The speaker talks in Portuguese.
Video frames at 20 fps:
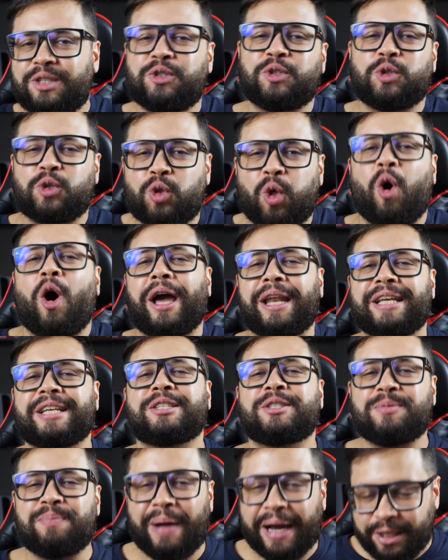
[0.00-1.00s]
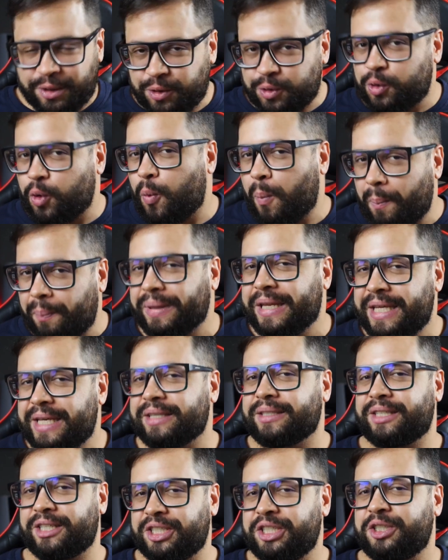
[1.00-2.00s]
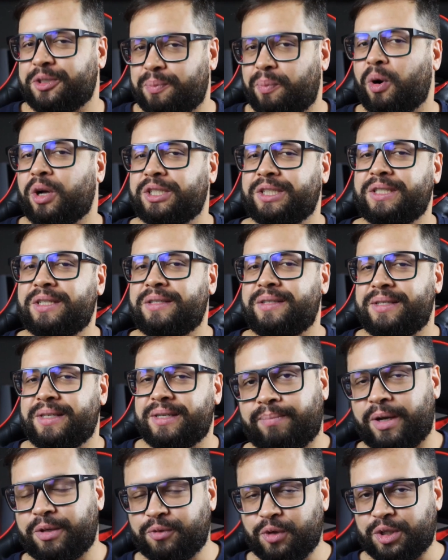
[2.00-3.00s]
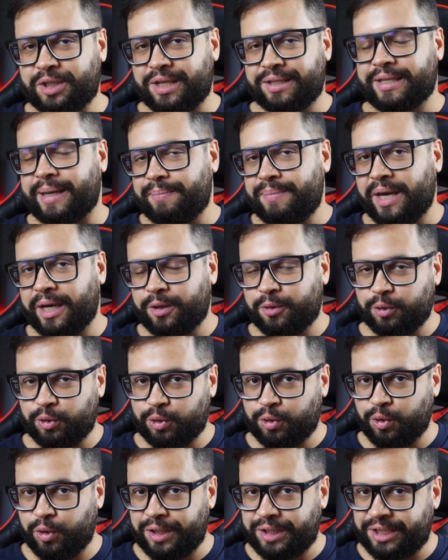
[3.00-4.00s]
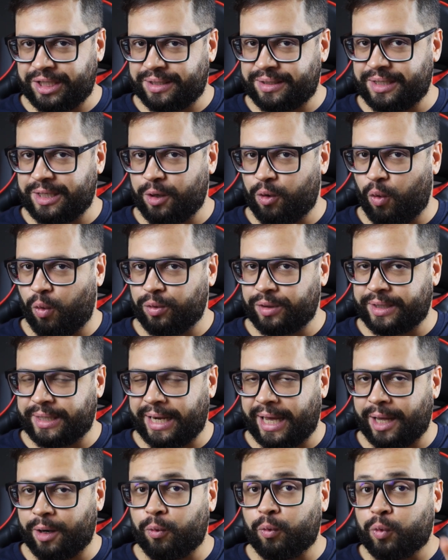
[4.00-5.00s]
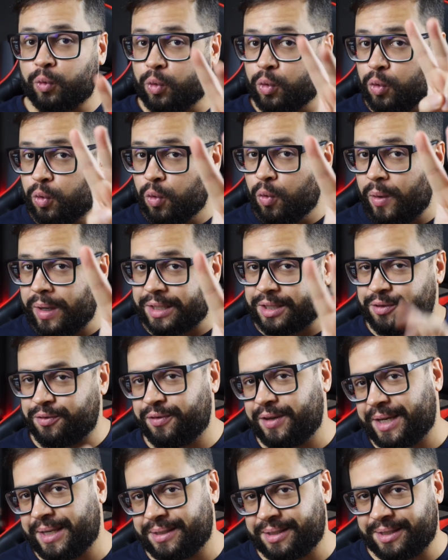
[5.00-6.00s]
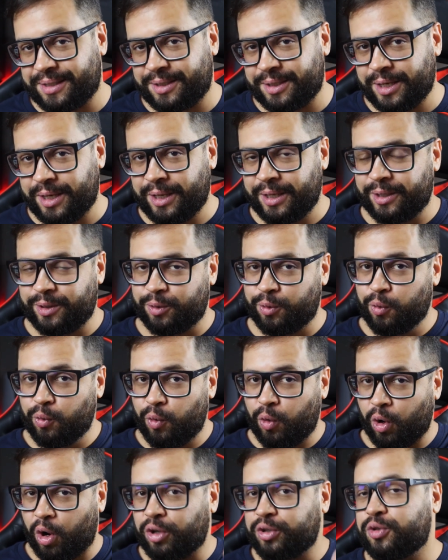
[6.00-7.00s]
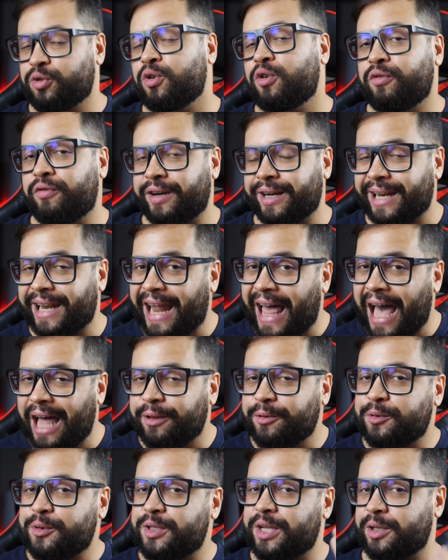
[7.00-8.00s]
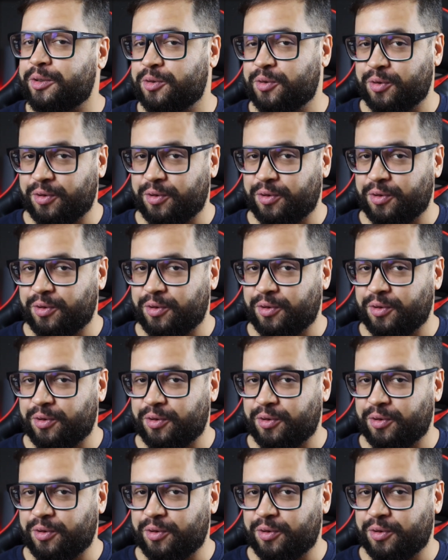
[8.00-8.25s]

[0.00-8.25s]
histórias mais sombrias, a gente pode dizer. 2015. Mas você sabia que os dois já se encontraram duas vezes num crossover lá nos anos